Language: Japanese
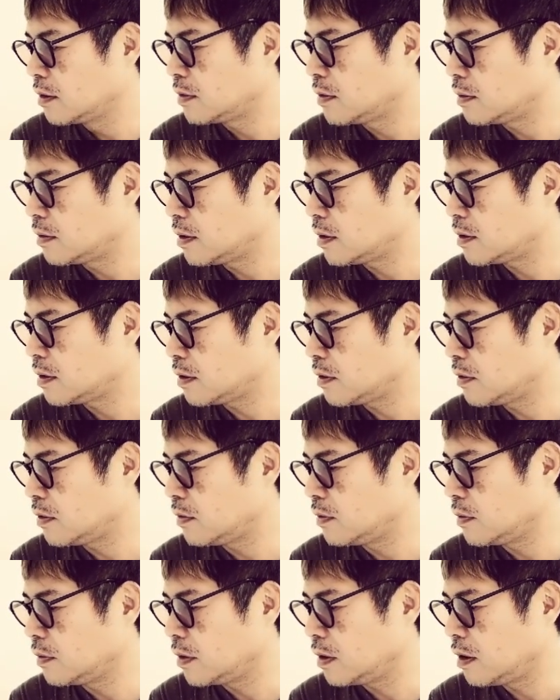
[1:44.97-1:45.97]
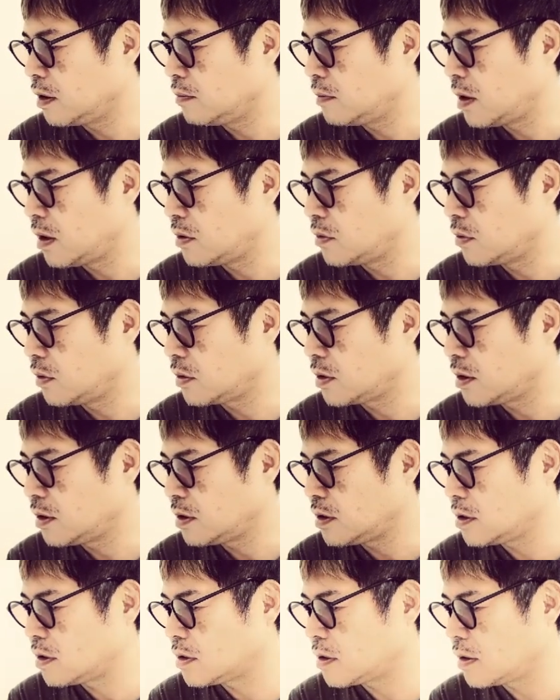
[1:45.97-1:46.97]
そんな佐藤の外面を気
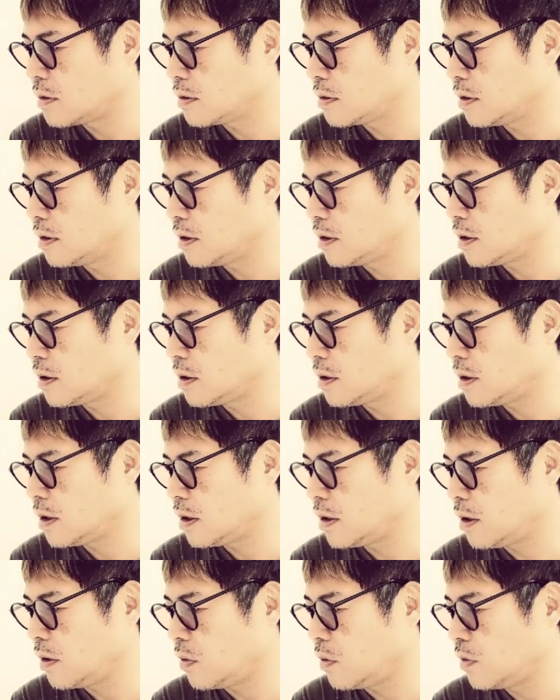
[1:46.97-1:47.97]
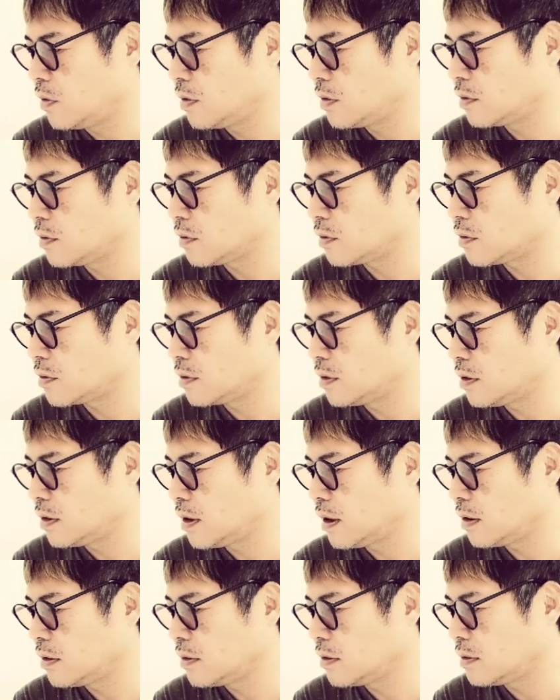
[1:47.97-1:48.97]
にせず、いきなり本質をつい
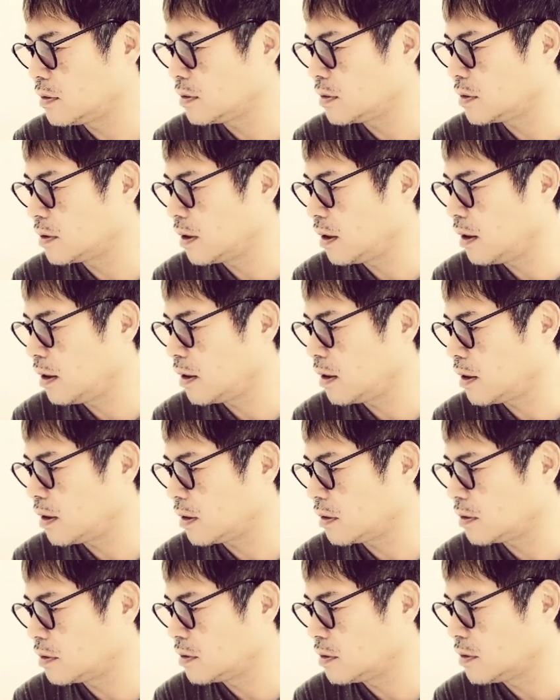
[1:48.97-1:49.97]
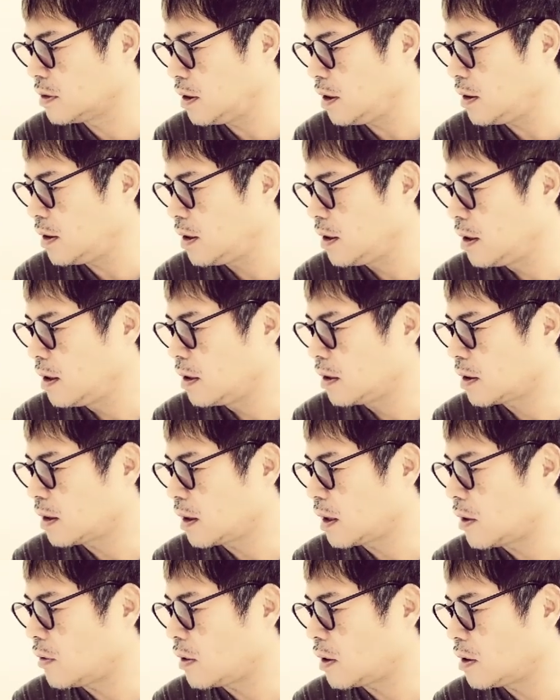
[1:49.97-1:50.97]
てくる性格に、
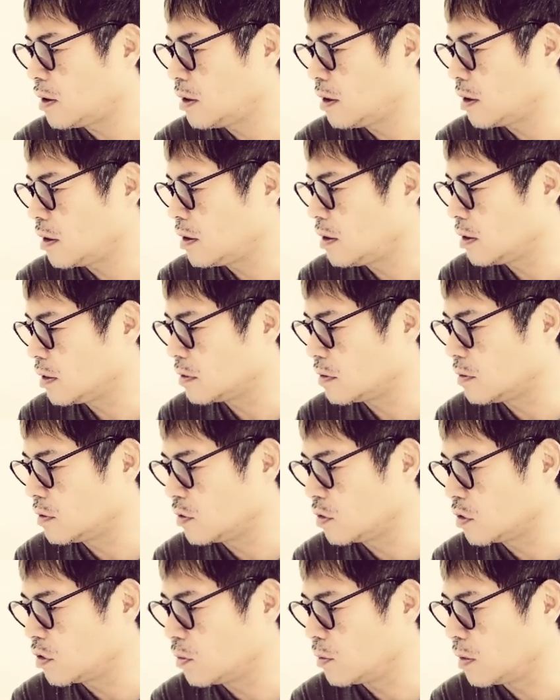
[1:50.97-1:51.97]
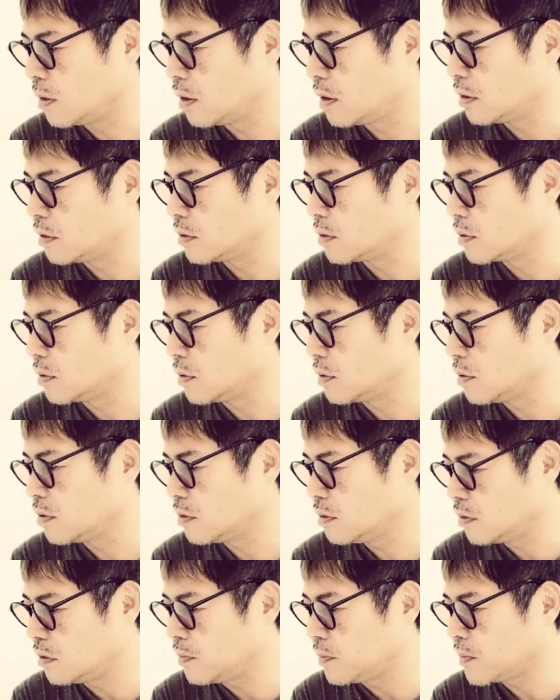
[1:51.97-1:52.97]
たかはヒヤヒヤすることもあると
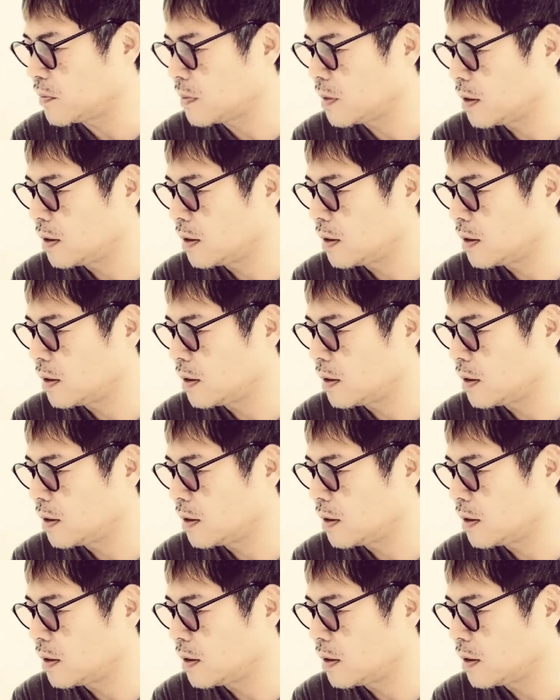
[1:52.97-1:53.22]
いう、